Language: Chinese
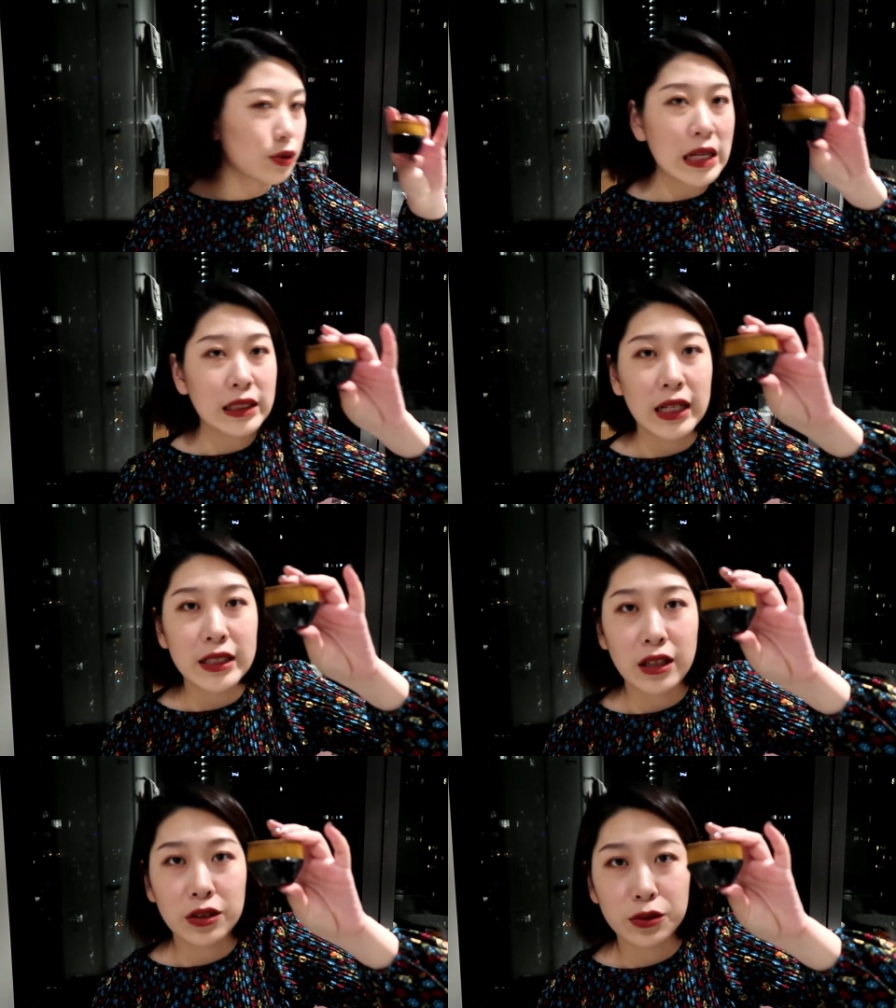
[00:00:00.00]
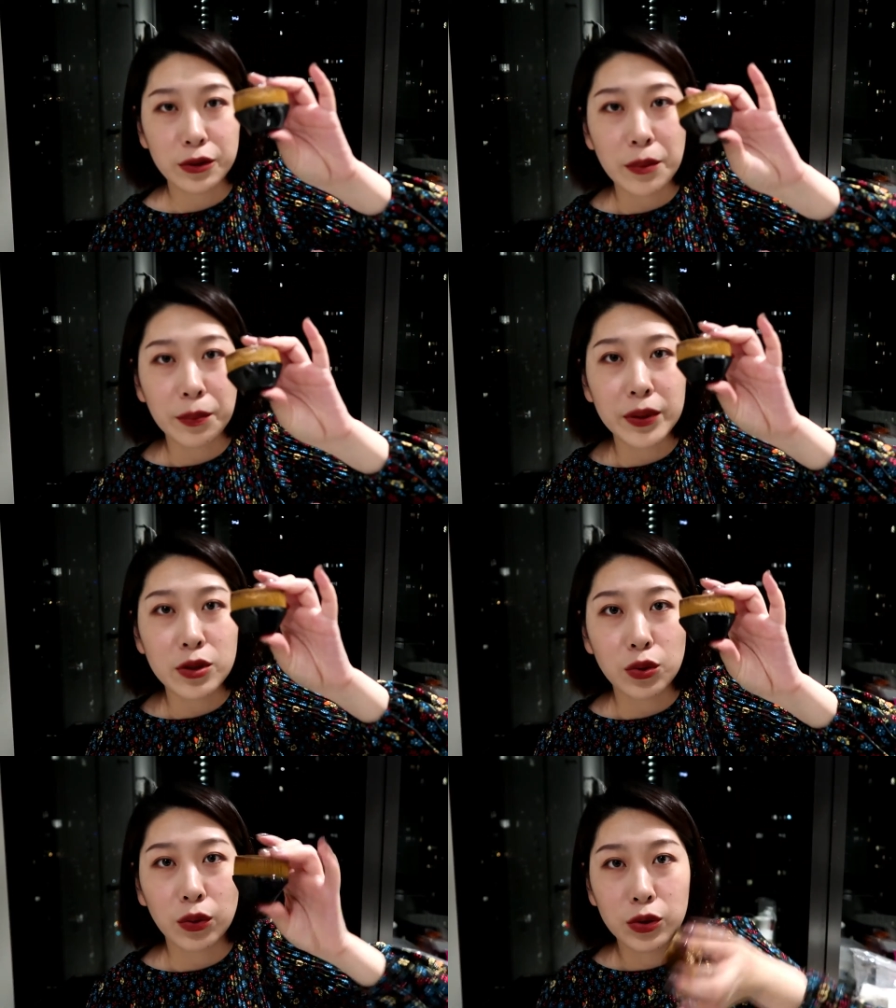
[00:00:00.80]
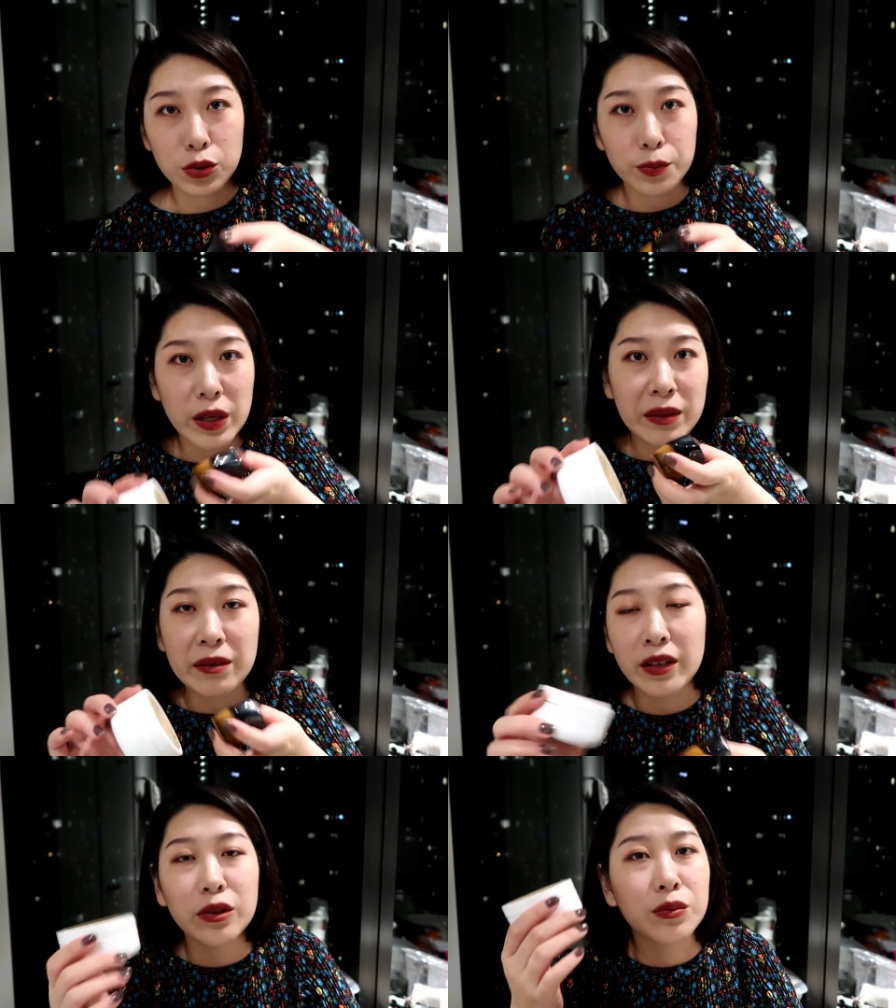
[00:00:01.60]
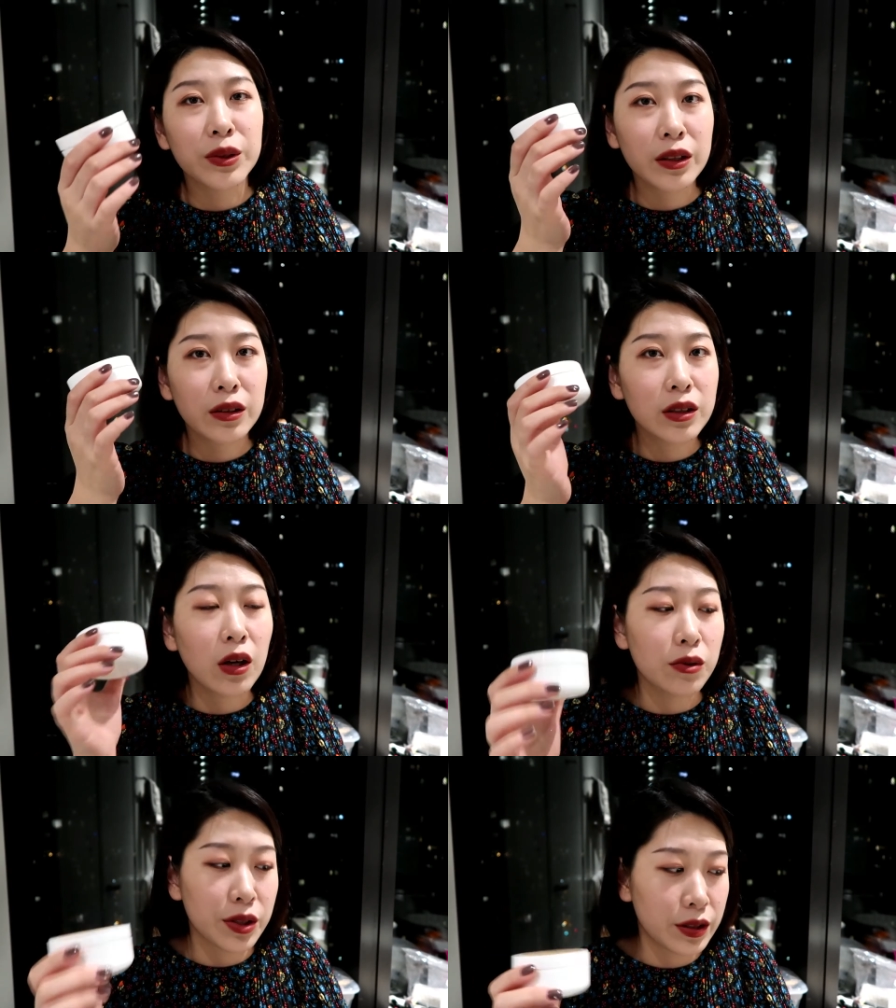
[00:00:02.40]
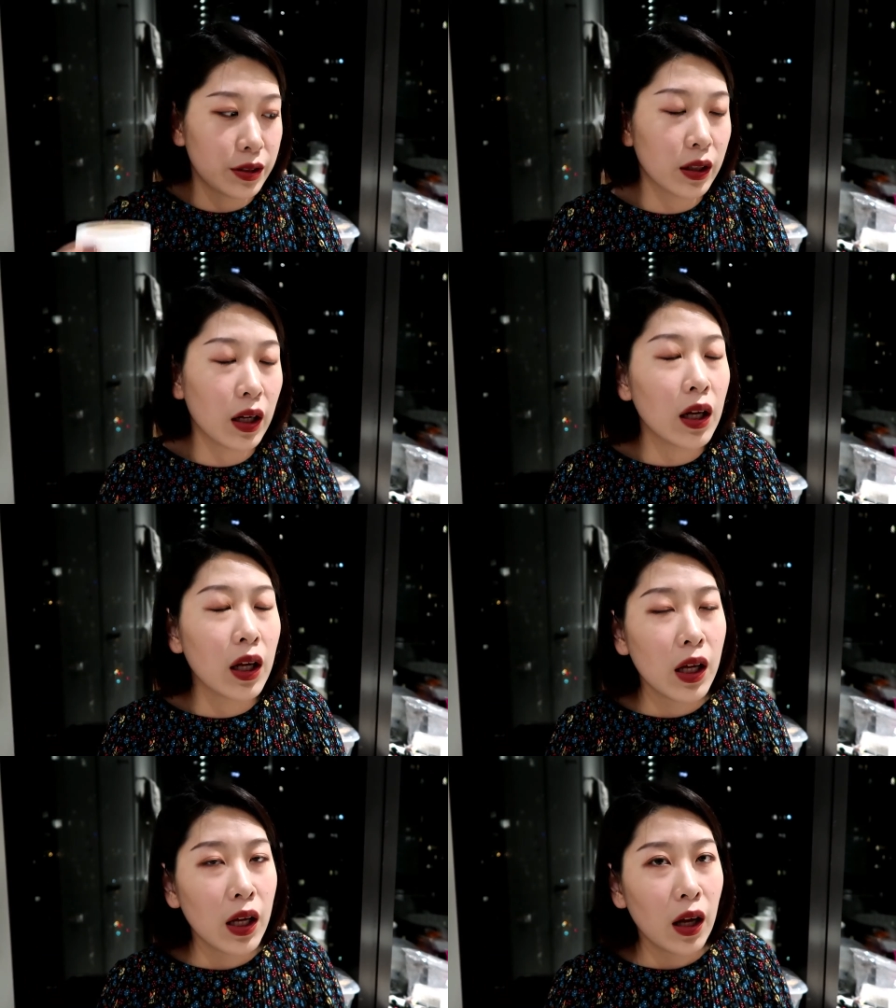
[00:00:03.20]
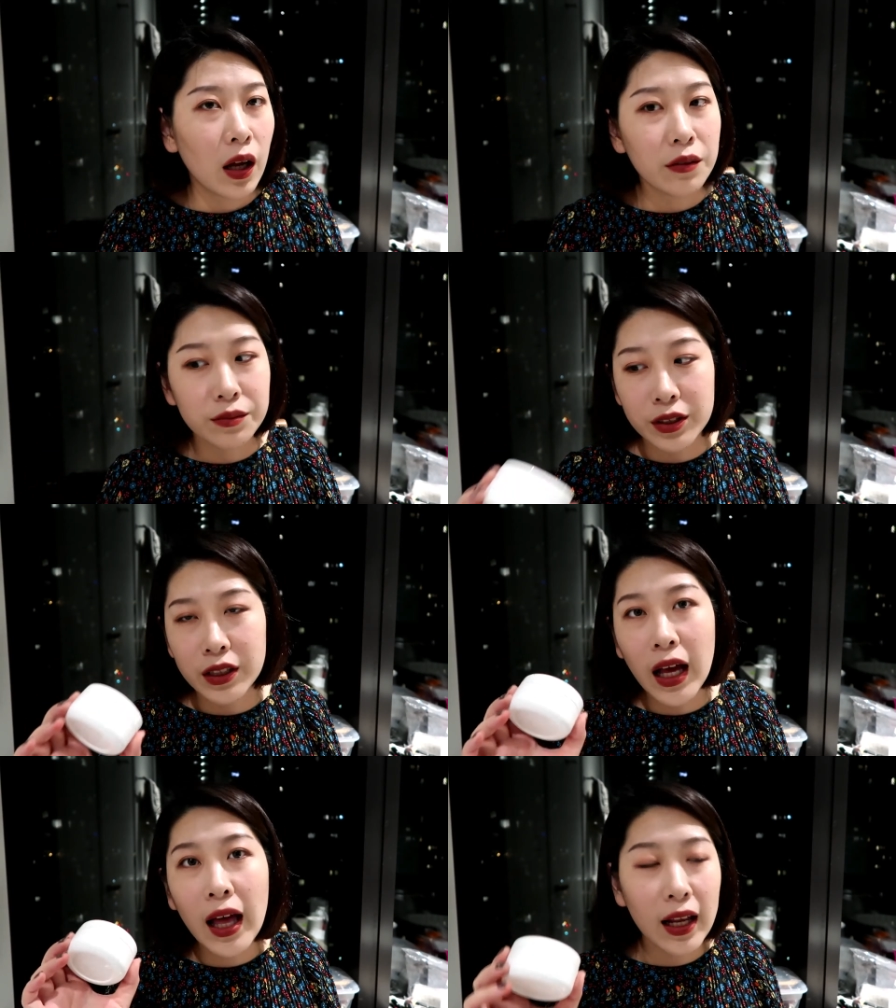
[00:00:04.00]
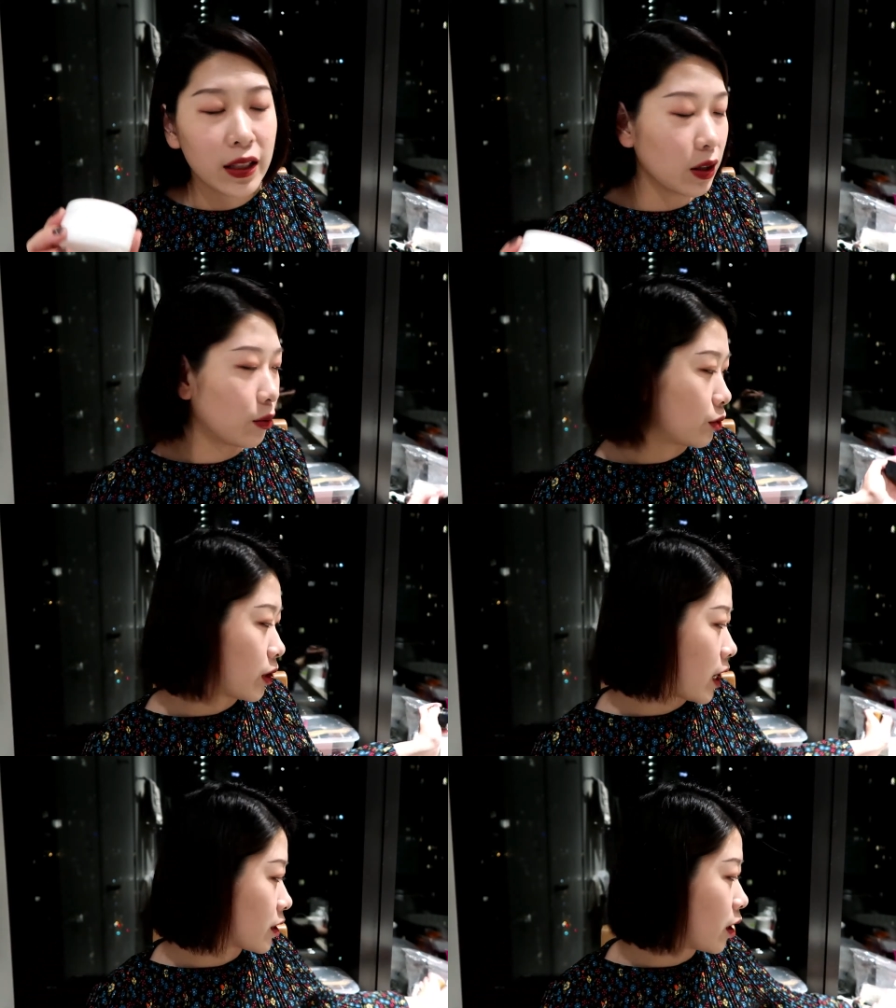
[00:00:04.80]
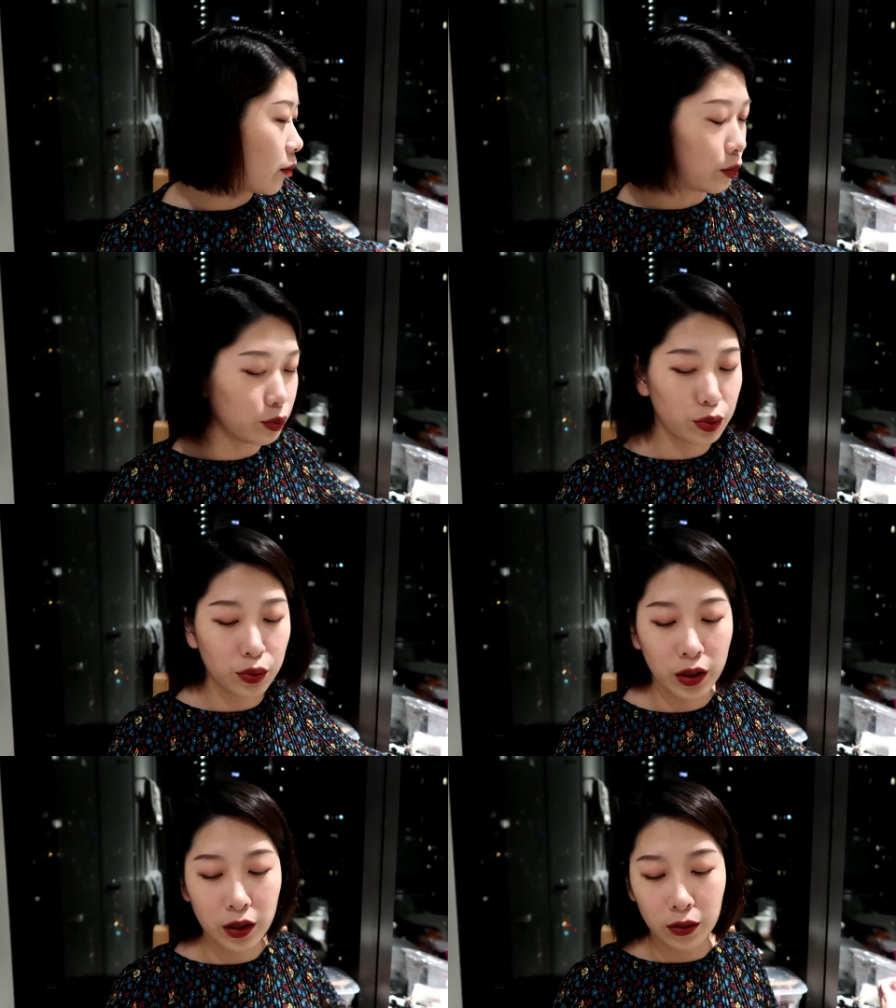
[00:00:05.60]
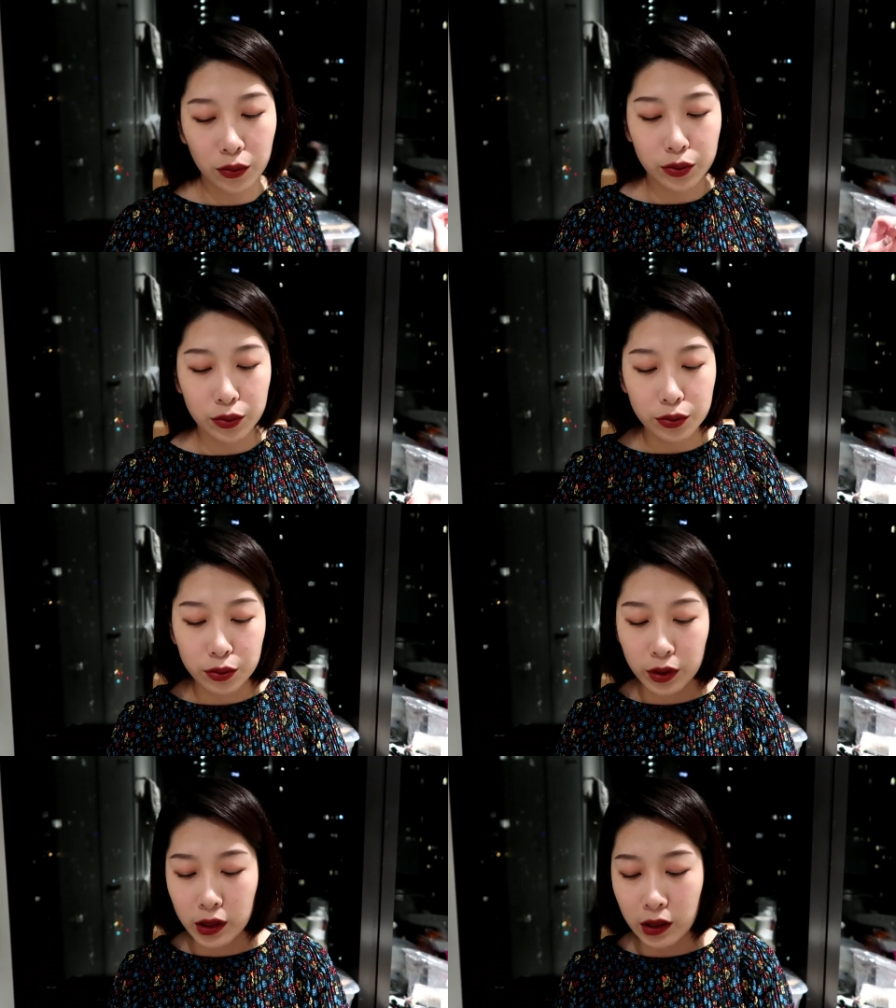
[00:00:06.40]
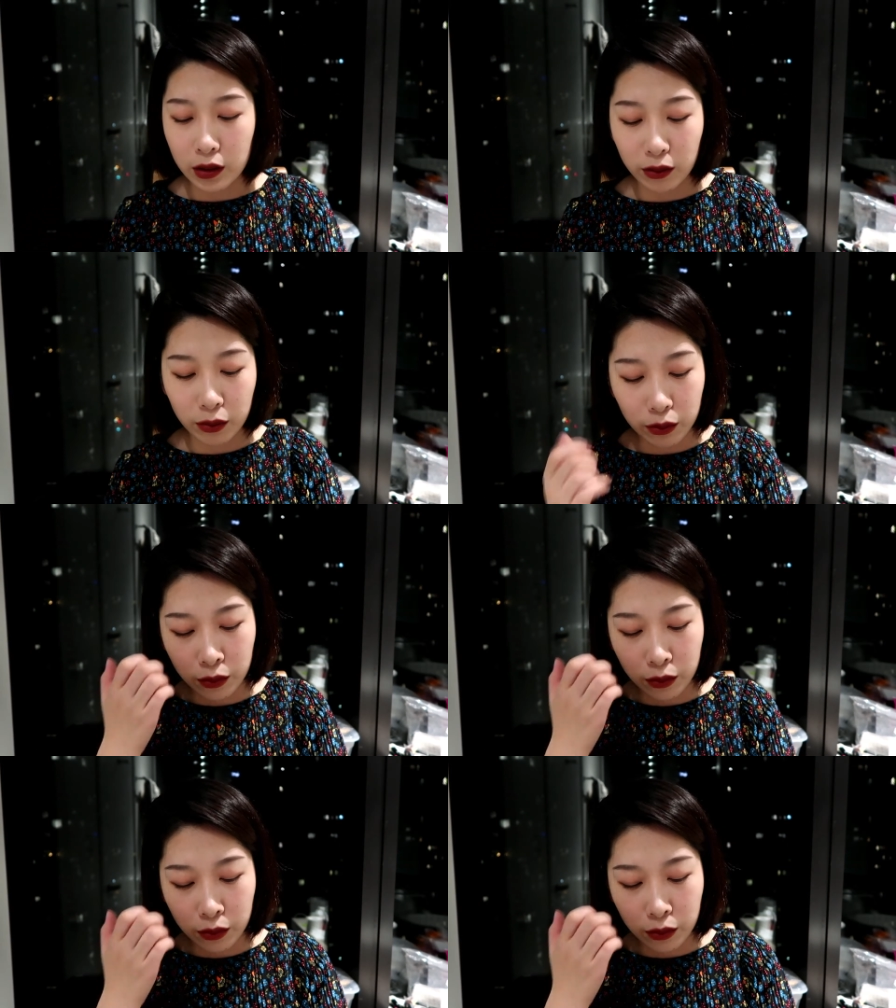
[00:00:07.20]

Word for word: 刷子来讲就很笨重了，就是没办法用这个皂洗了。嗯，其他来讲我觉得还是很不错的，我就觉得。